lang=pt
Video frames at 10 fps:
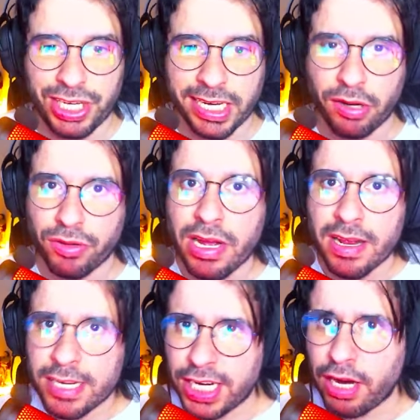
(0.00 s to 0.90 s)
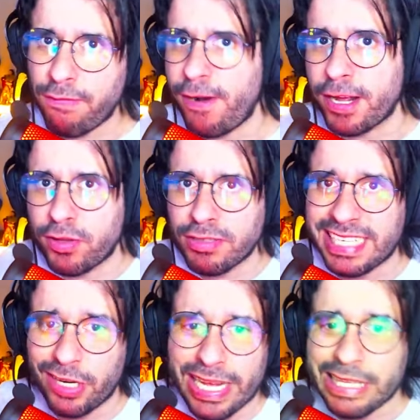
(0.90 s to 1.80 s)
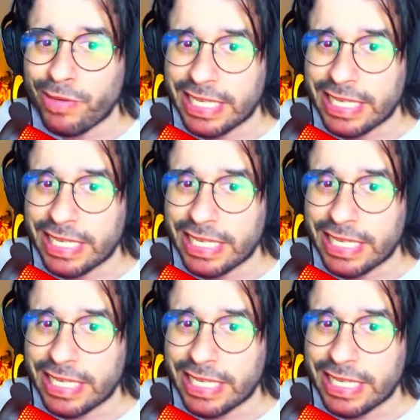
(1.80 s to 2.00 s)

já que, já que o Frog Toaster não é tão